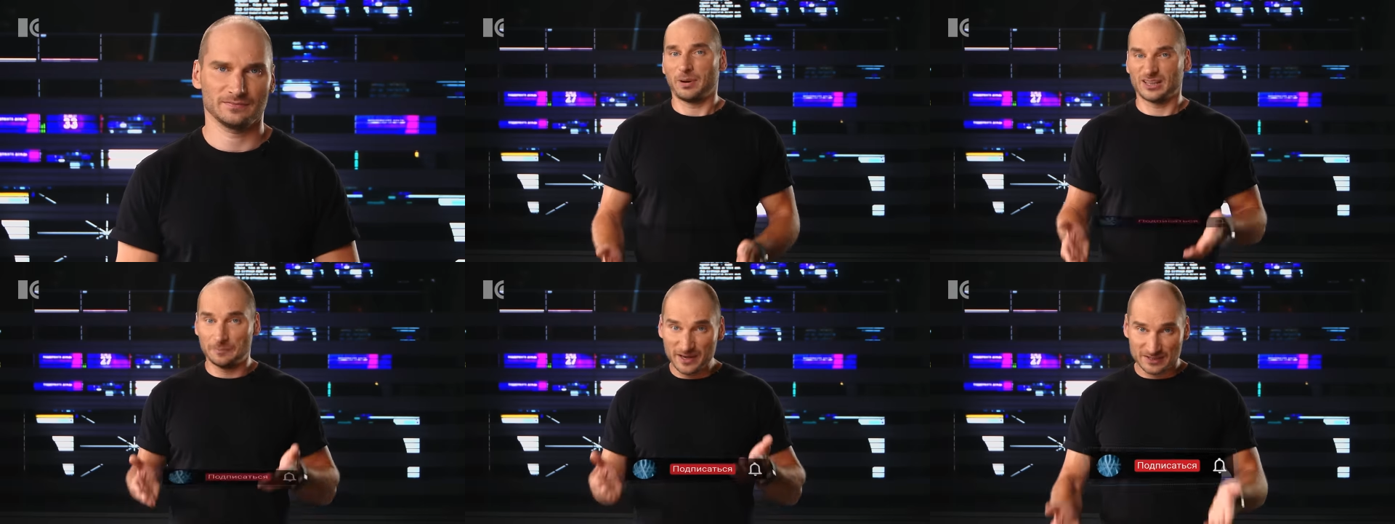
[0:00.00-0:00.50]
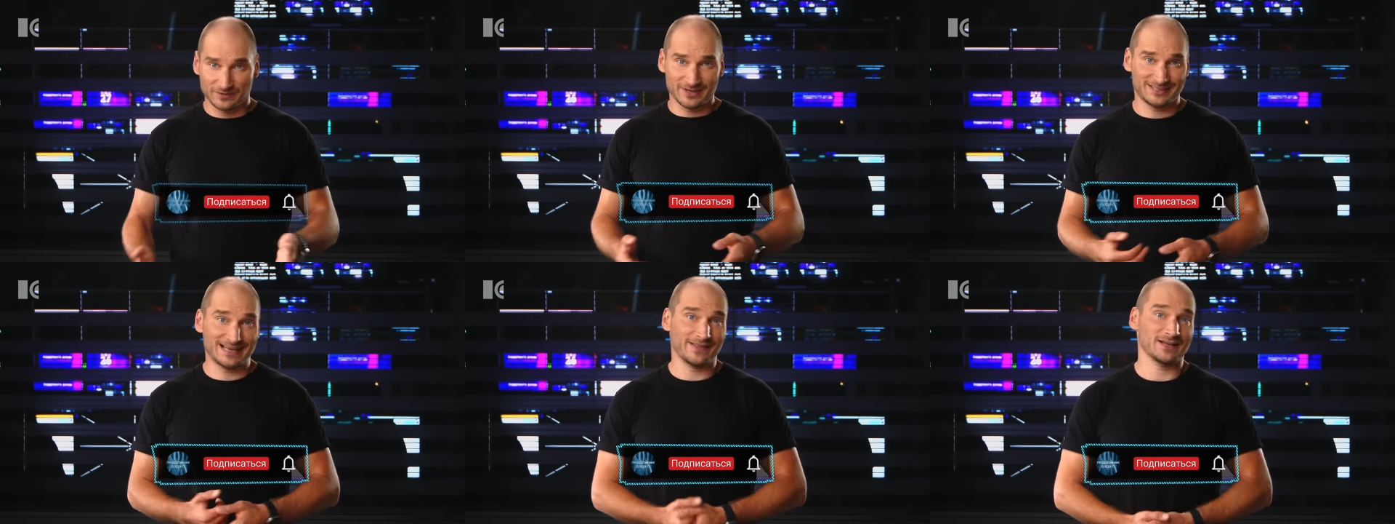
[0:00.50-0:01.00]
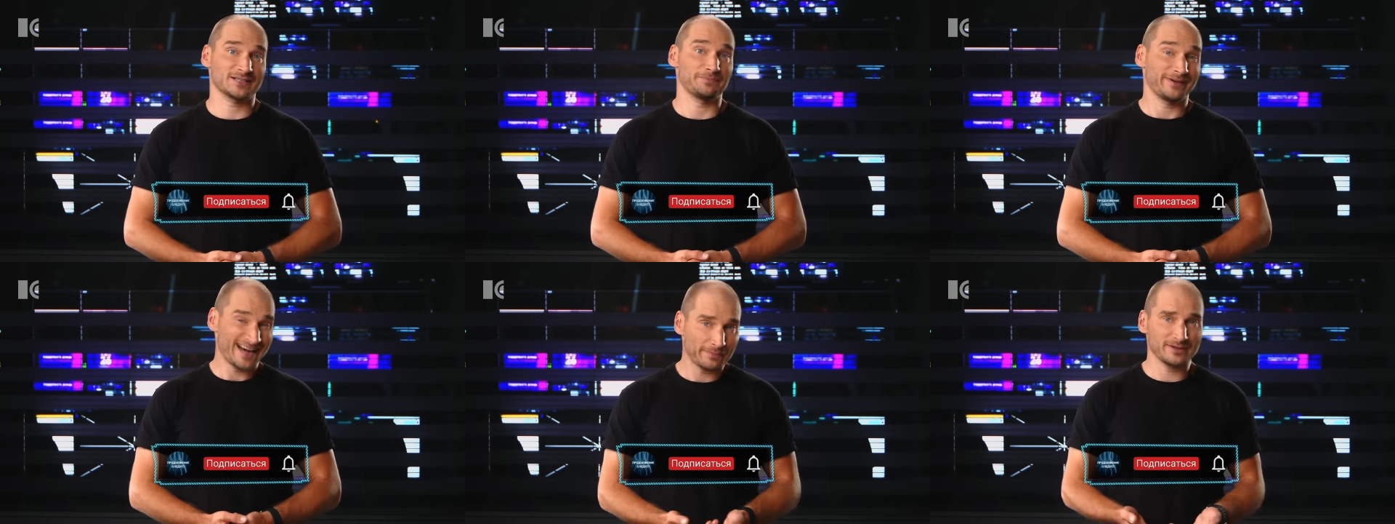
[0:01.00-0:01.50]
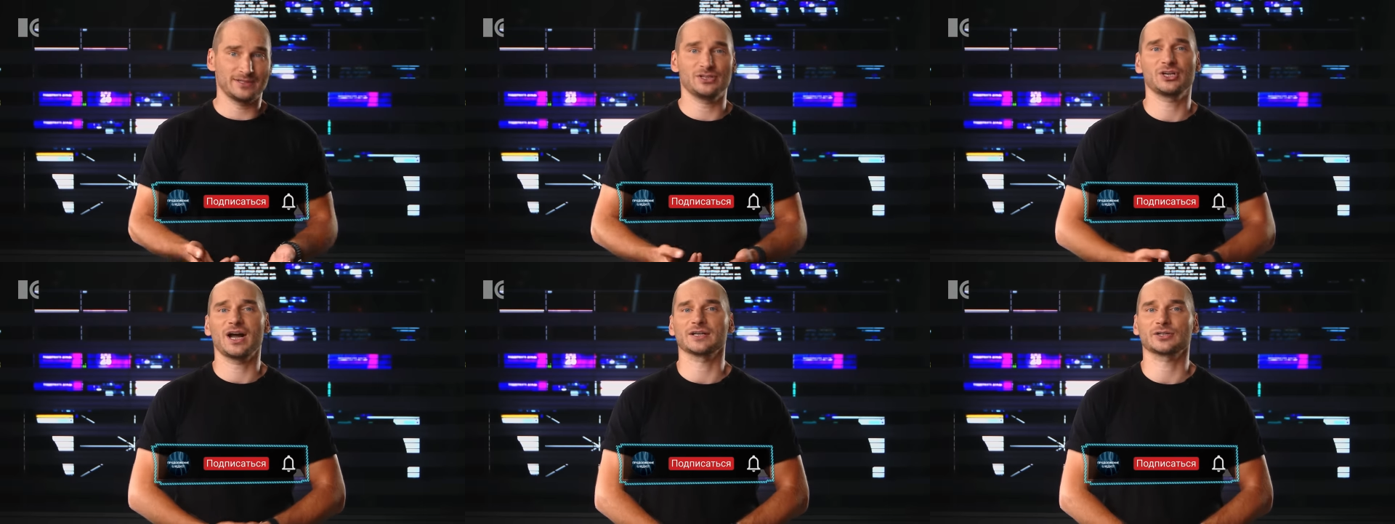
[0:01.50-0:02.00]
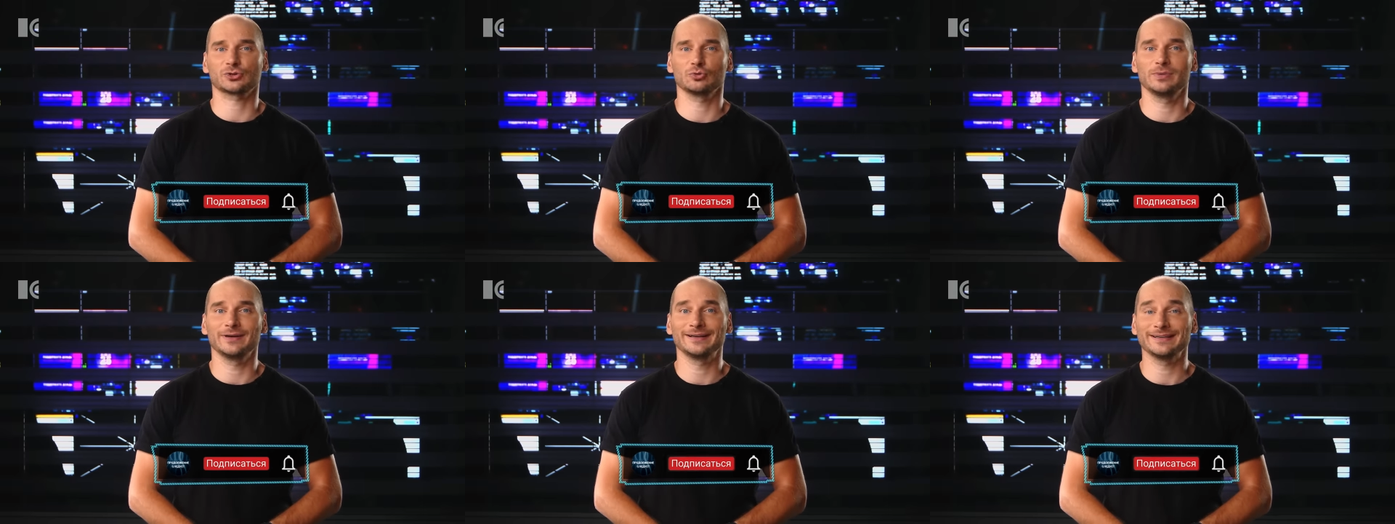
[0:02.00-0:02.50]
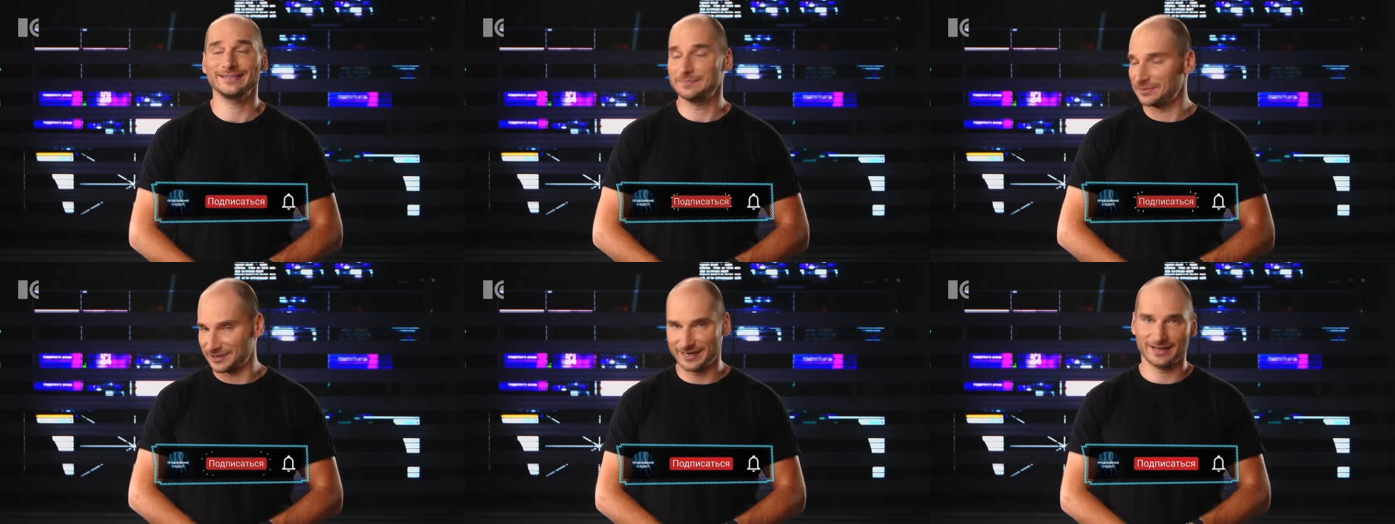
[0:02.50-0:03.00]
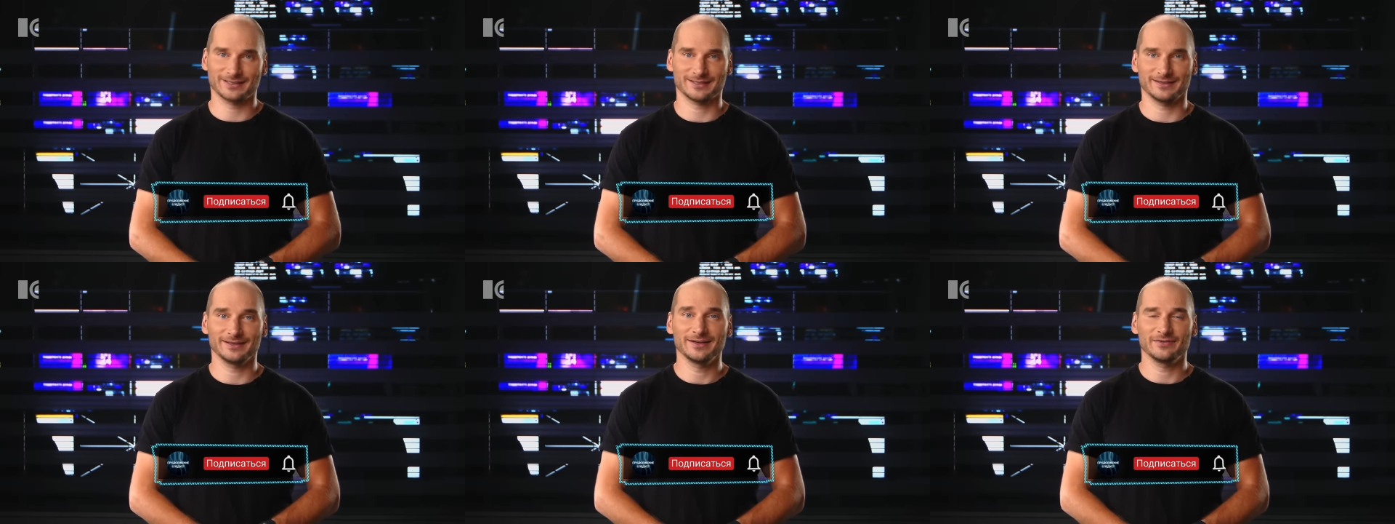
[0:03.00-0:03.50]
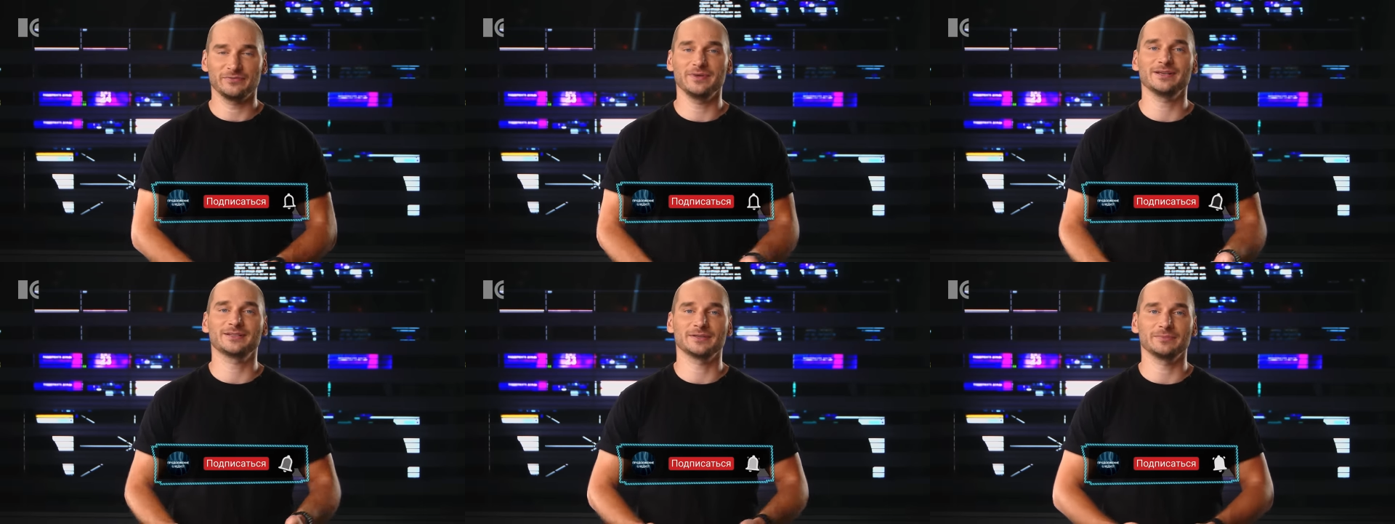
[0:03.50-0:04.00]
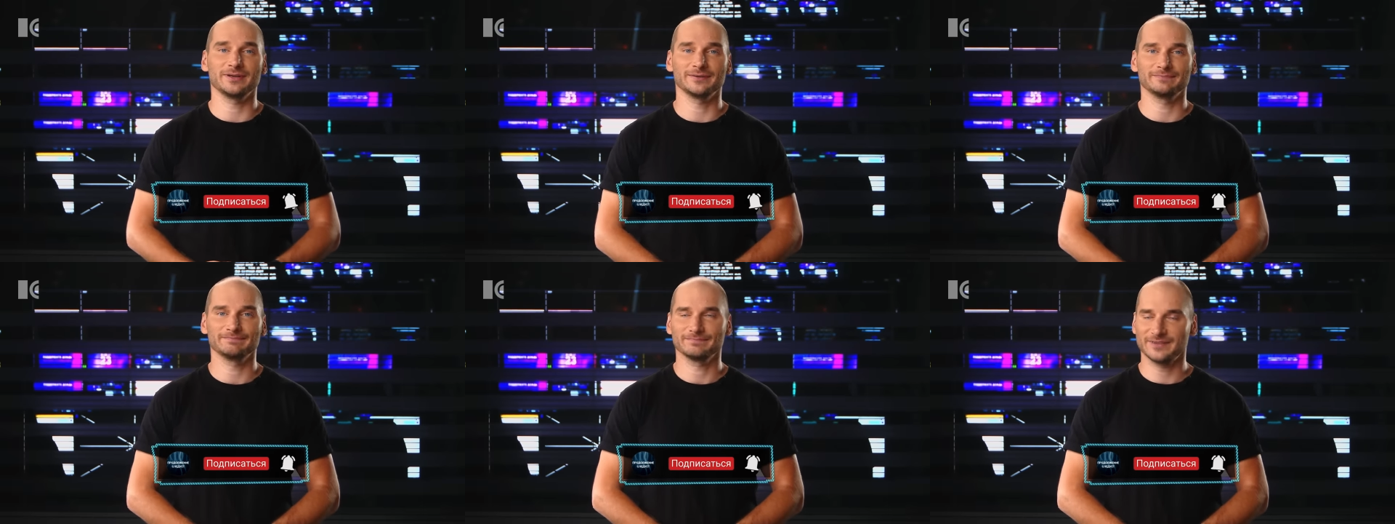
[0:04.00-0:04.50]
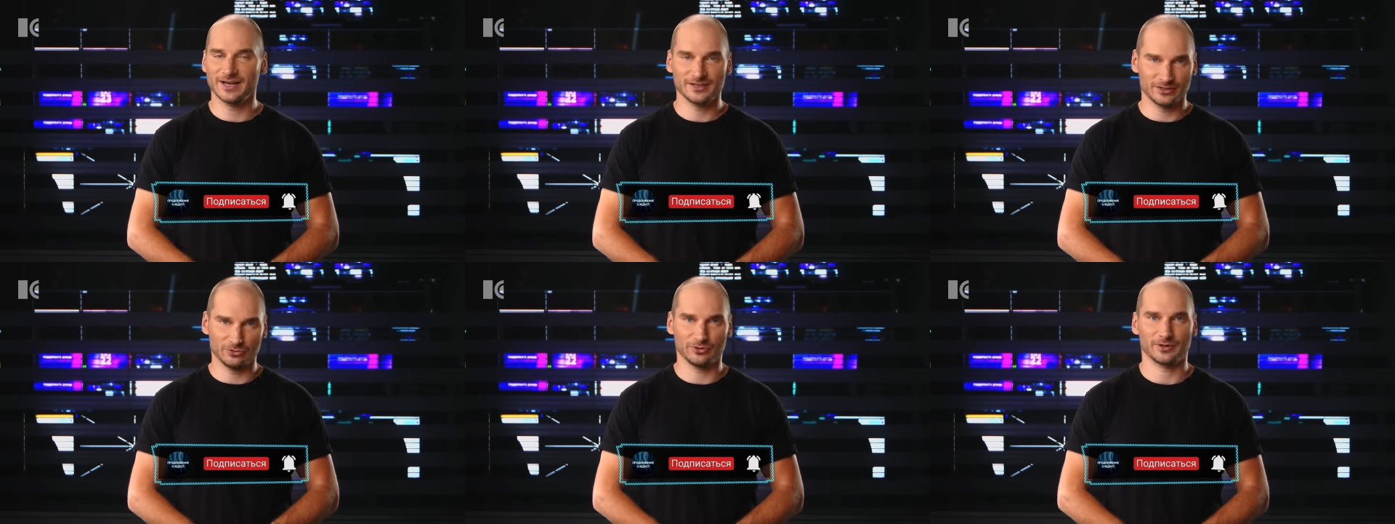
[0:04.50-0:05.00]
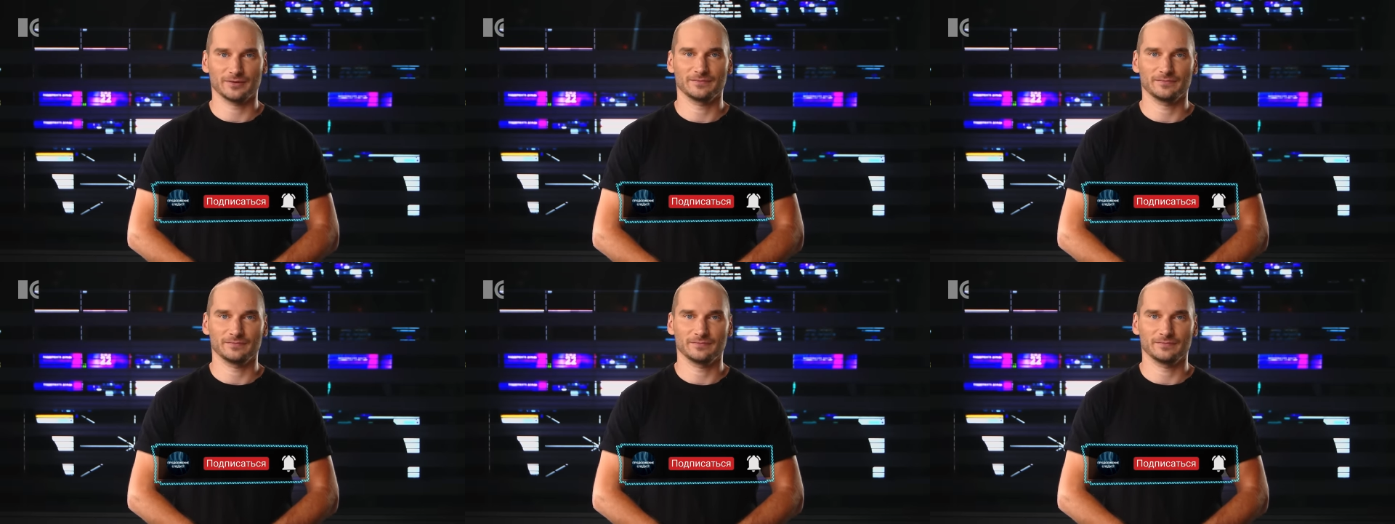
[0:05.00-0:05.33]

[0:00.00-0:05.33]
Подписывайтесь на нас прямо сейчас, чтобы не потеряться. Вместе мы не одиноки.